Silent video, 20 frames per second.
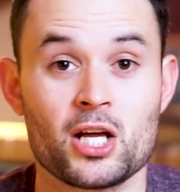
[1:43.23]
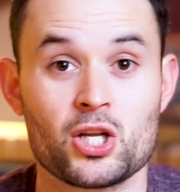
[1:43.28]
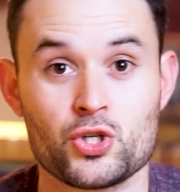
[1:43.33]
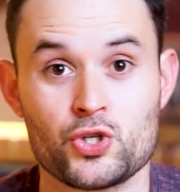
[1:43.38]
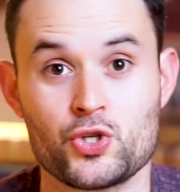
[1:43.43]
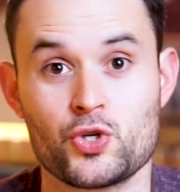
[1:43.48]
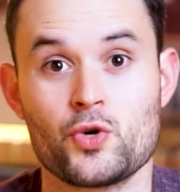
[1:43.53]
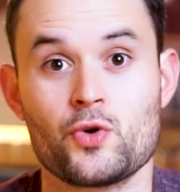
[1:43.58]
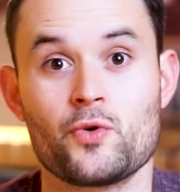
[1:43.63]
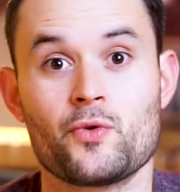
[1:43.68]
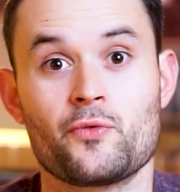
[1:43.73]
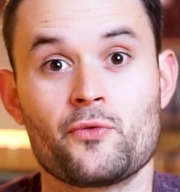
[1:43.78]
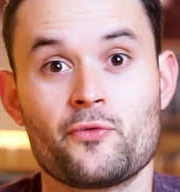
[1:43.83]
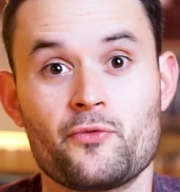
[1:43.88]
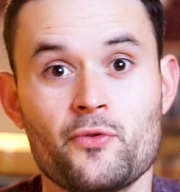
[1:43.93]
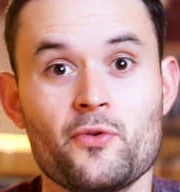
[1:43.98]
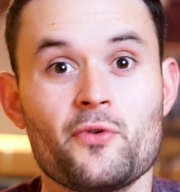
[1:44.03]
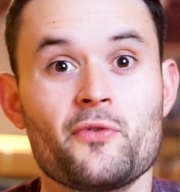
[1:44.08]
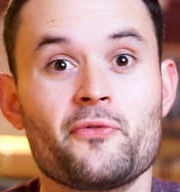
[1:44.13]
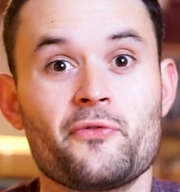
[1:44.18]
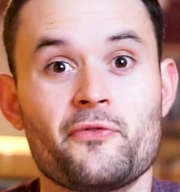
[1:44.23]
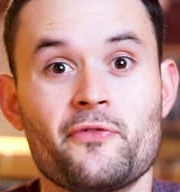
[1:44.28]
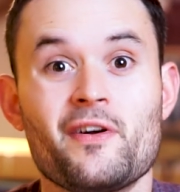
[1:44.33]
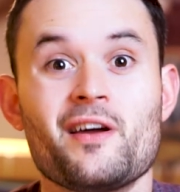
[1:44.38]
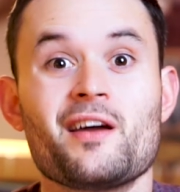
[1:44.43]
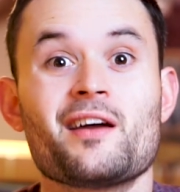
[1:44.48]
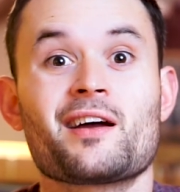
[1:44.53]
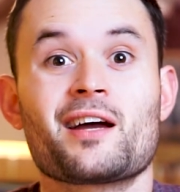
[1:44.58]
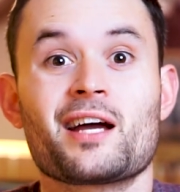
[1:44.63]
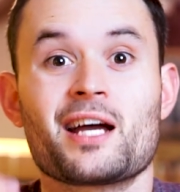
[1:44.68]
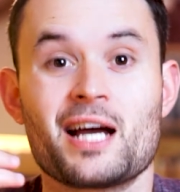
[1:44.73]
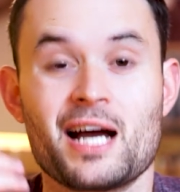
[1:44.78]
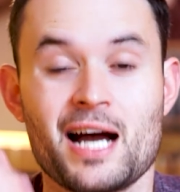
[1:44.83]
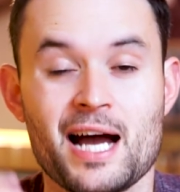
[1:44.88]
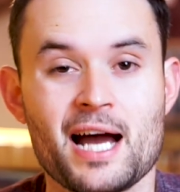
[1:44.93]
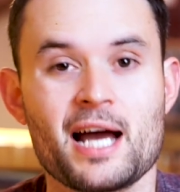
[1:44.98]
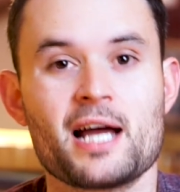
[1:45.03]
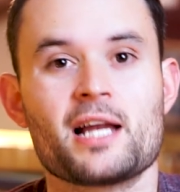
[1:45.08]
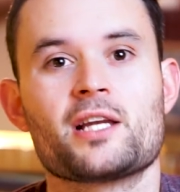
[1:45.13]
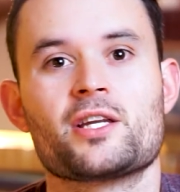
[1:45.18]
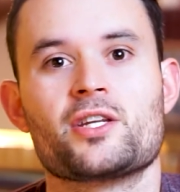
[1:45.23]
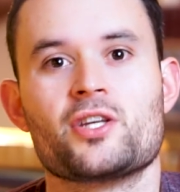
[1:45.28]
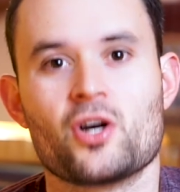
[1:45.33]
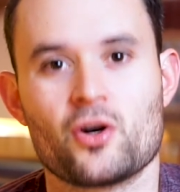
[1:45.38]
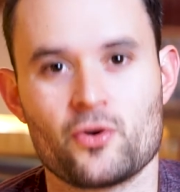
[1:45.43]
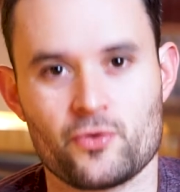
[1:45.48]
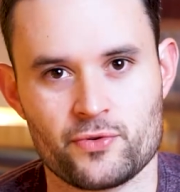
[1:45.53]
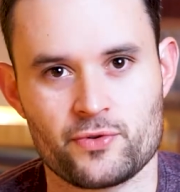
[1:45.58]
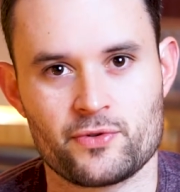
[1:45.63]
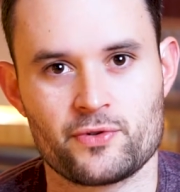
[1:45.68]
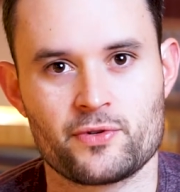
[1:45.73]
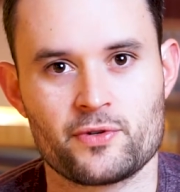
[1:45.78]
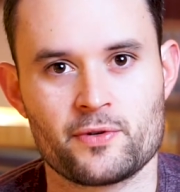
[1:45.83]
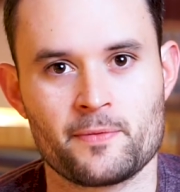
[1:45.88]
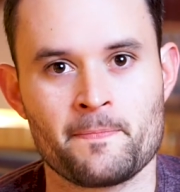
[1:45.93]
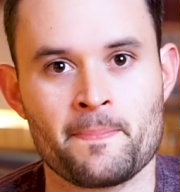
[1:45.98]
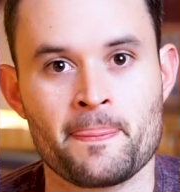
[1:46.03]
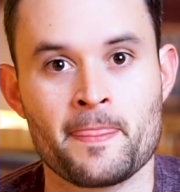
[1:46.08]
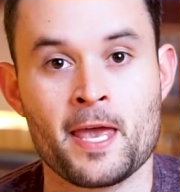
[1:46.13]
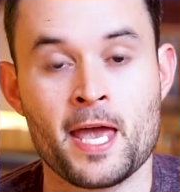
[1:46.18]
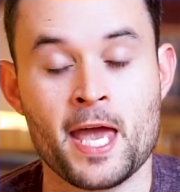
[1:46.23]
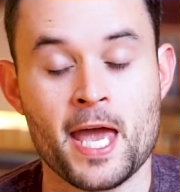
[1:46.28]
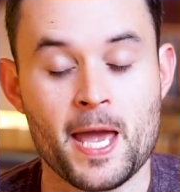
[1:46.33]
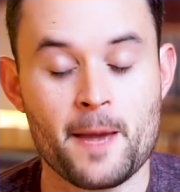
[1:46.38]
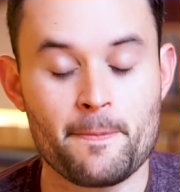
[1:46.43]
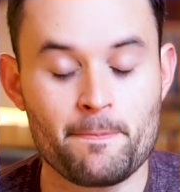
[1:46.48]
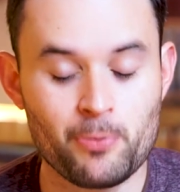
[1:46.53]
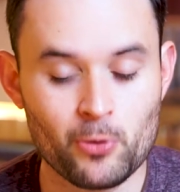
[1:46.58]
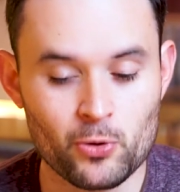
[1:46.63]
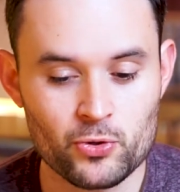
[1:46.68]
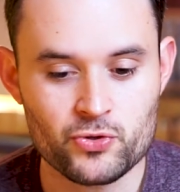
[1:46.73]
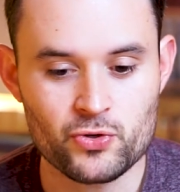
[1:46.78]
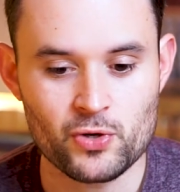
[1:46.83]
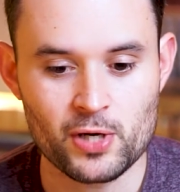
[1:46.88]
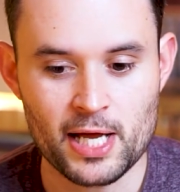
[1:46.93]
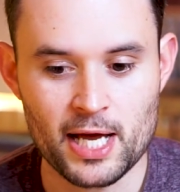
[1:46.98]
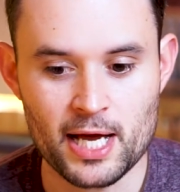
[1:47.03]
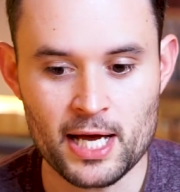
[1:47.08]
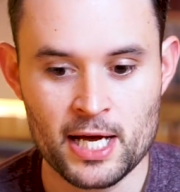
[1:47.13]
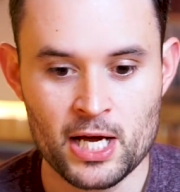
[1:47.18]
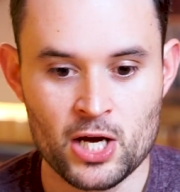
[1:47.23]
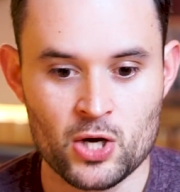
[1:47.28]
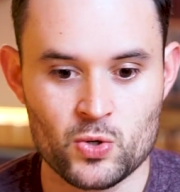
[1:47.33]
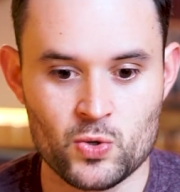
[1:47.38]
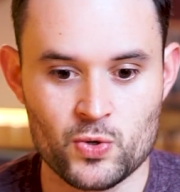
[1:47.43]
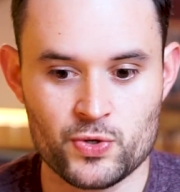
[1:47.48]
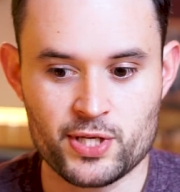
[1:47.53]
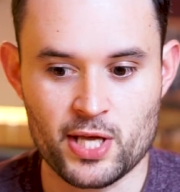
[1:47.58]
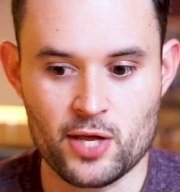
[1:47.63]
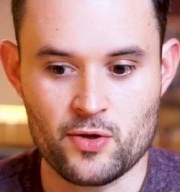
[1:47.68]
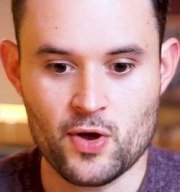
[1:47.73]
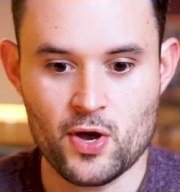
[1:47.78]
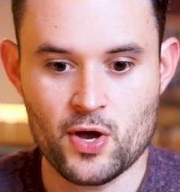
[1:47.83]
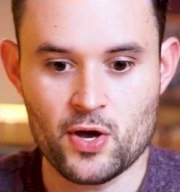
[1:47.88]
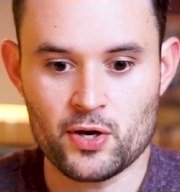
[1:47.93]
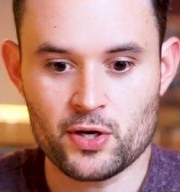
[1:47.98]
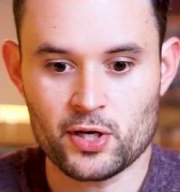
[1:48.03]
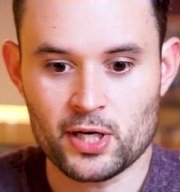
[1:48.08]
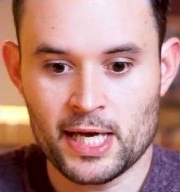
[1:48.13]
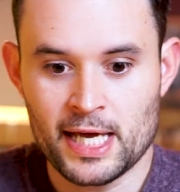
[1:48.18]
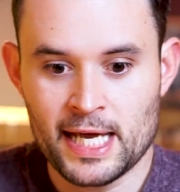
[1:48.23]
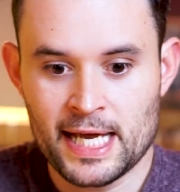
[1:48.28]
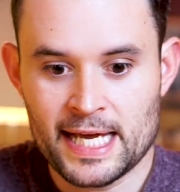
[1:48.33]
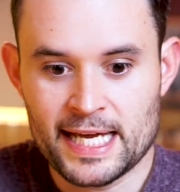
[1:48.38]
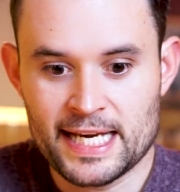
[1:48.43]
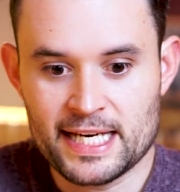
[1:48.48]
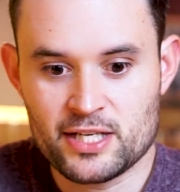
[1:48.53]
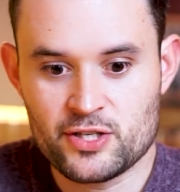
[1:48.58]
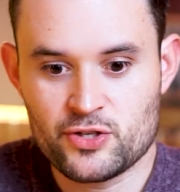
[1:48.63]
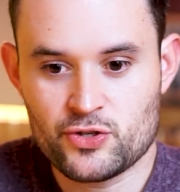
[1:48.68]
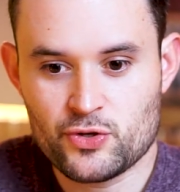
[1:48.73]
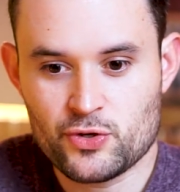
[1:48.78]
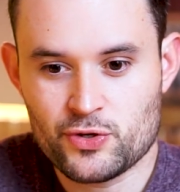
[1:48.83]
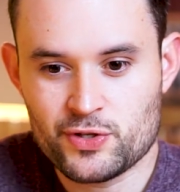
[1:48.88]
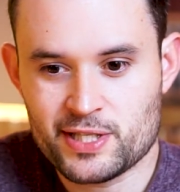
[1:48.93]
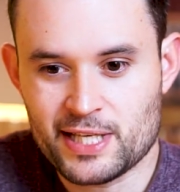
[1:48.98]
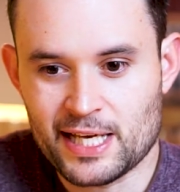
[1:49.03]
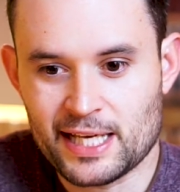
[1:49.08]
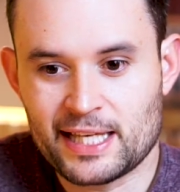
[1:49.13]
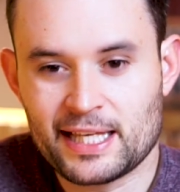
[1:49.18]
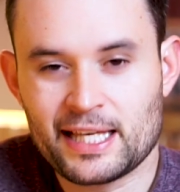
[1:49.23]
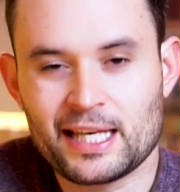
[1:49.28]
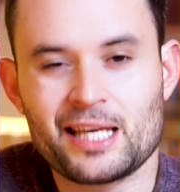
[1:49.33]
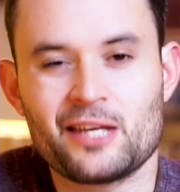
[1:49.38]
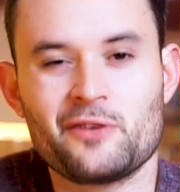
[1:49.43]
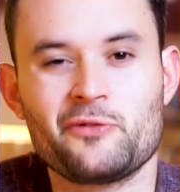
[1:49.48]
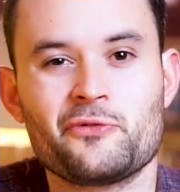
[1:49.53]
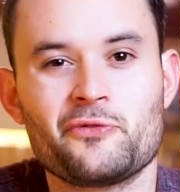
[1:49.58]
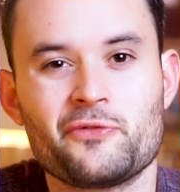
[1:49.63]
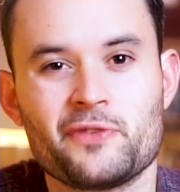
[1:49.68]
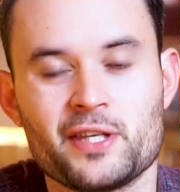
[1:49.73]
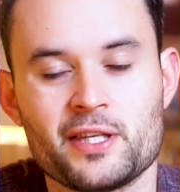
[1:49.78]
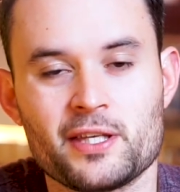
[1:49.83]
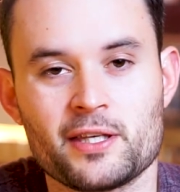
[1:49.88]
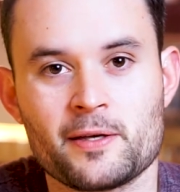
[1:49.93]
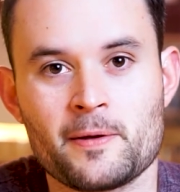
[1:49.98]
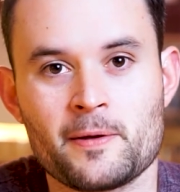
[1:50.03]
Dieu veut faire alliance. Et pour cela, le Seigneur, il se sacrifie